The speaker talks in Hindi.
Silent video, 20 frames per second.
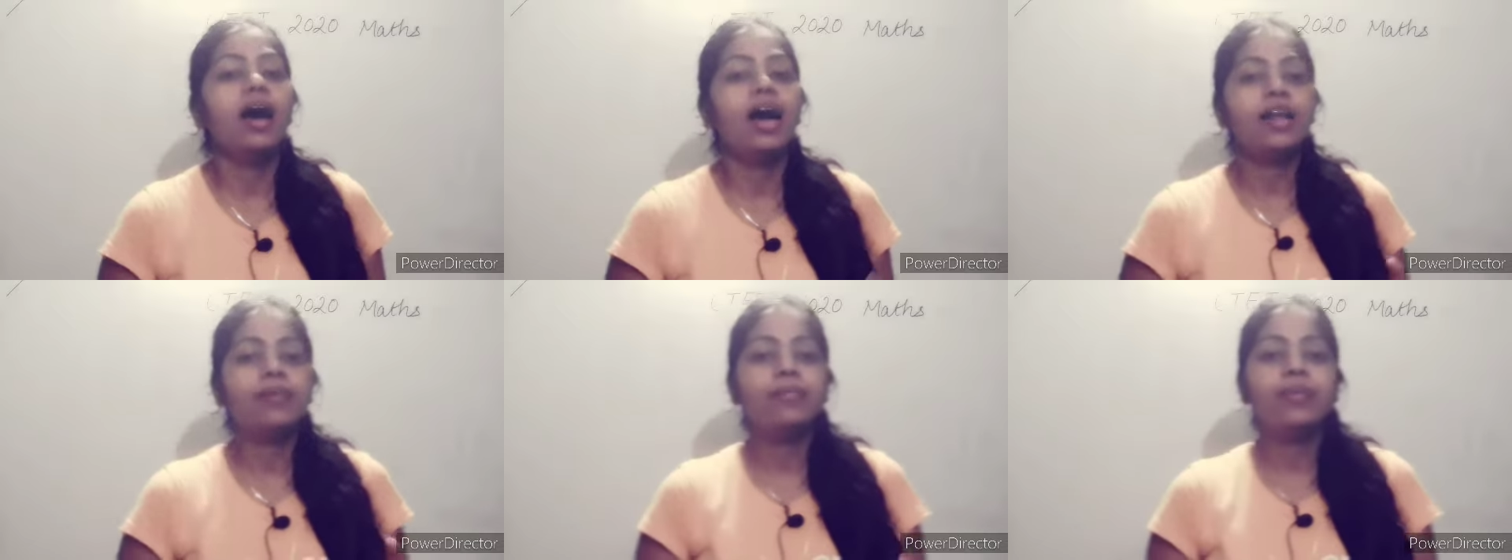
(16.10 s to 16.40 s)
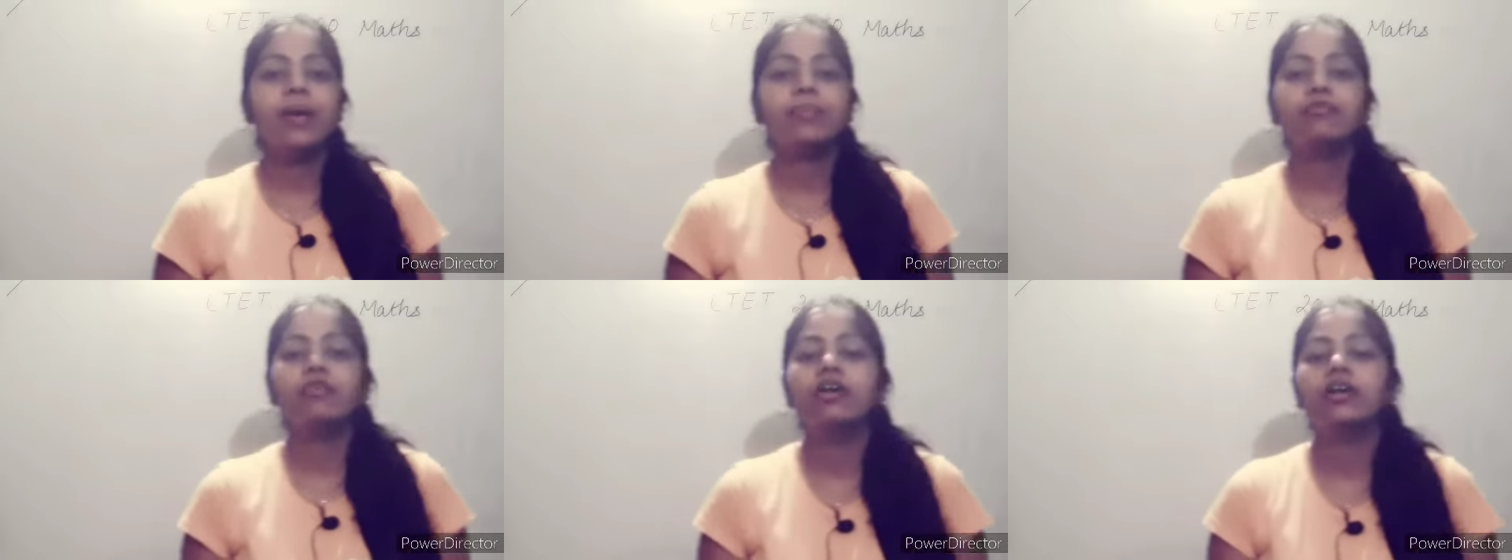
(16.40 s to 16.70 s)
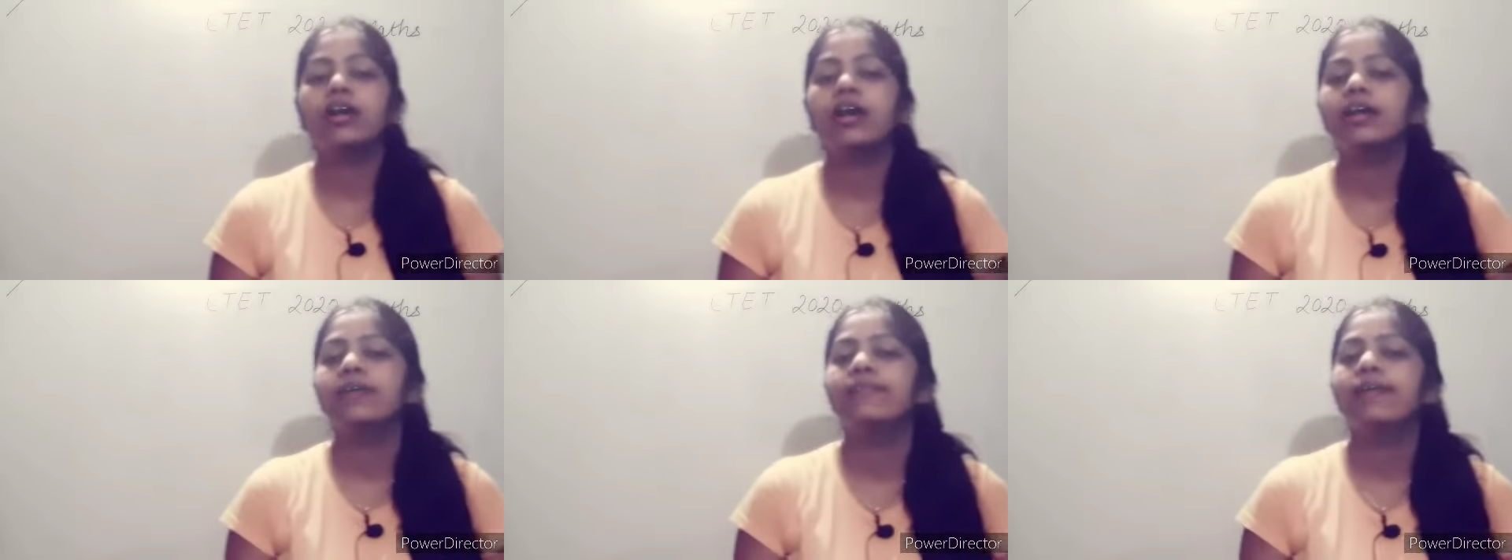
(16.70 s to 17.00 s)
आज मैं आपको
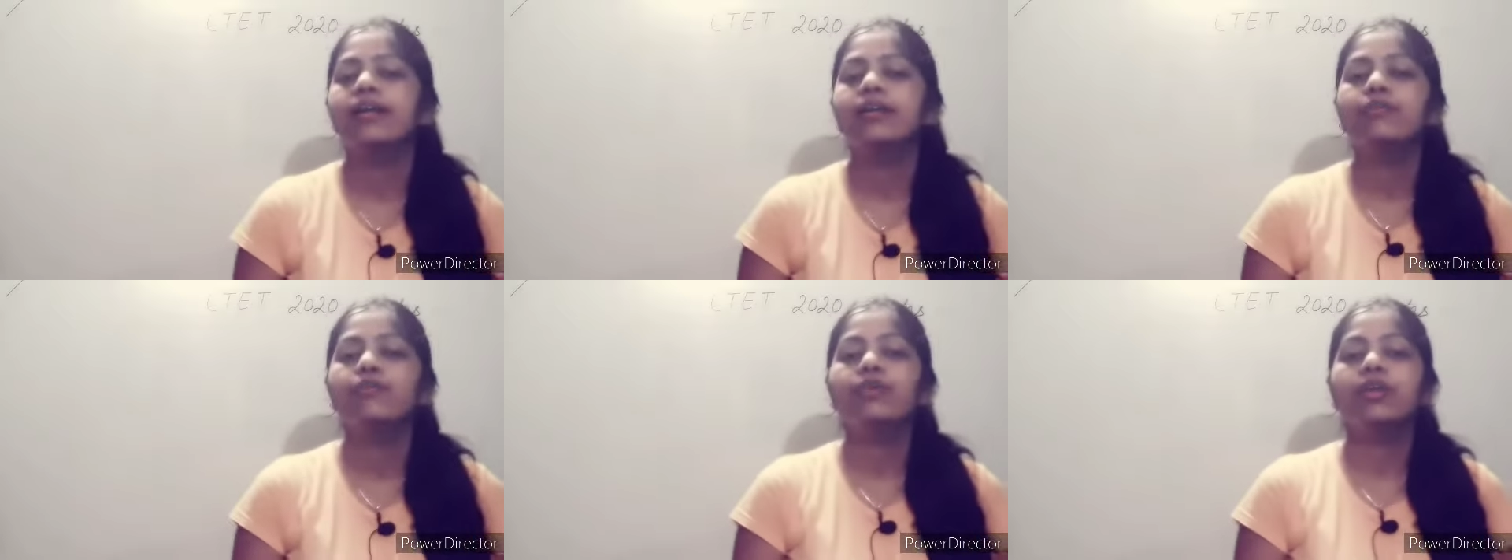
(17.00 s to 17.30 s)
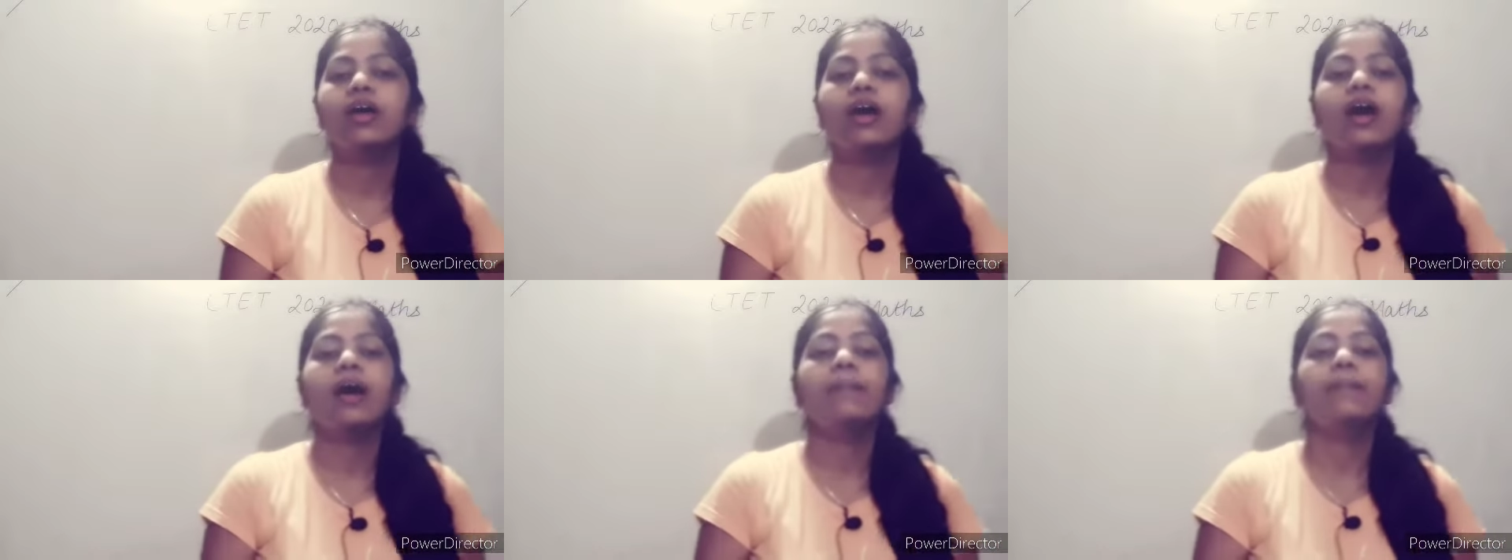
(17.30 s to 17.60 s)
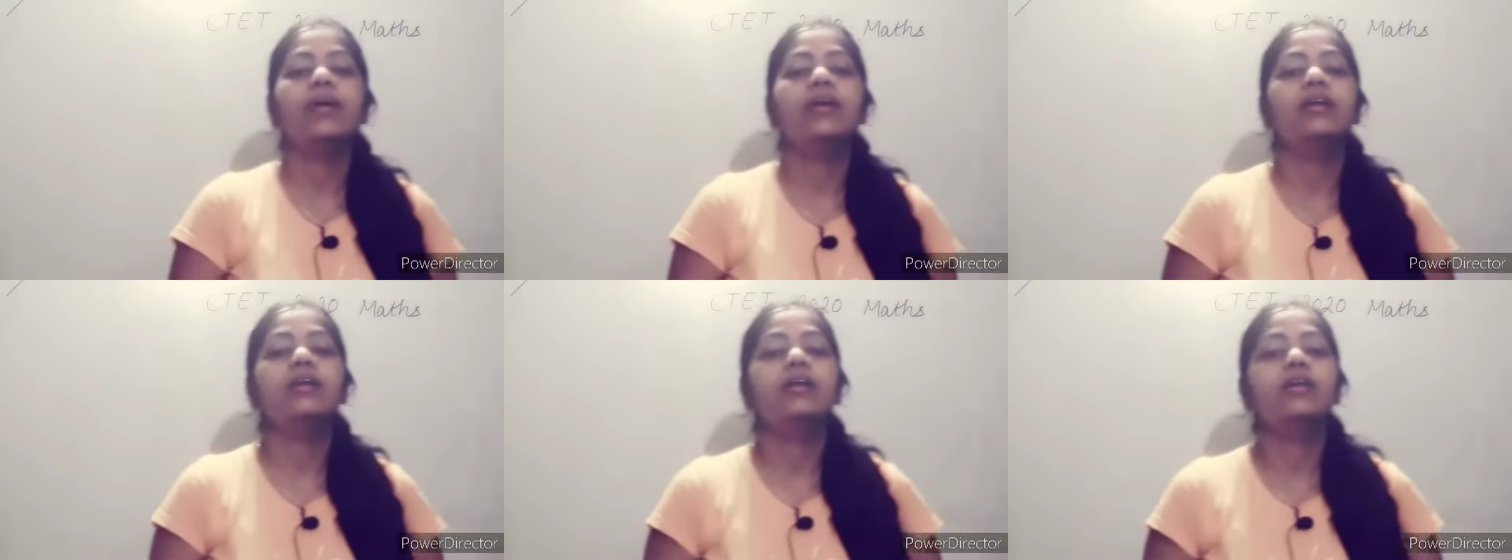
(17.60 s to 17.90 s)
कराने वाली हूँ यहाँ
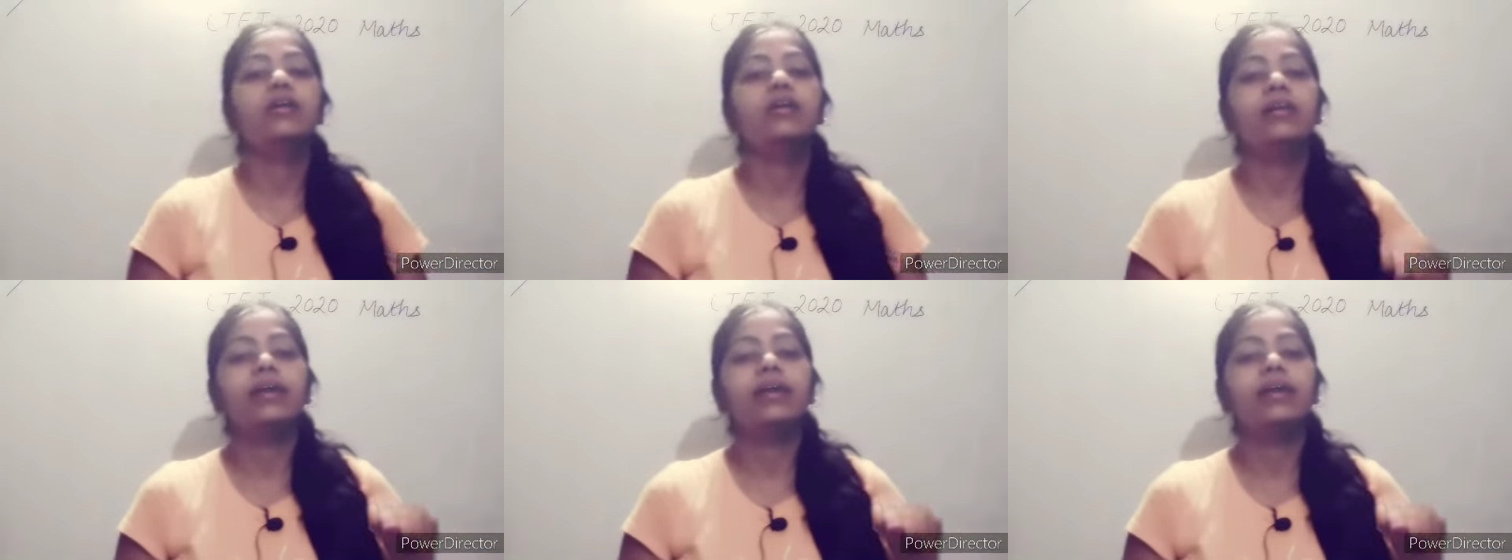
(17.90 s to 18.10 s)
पर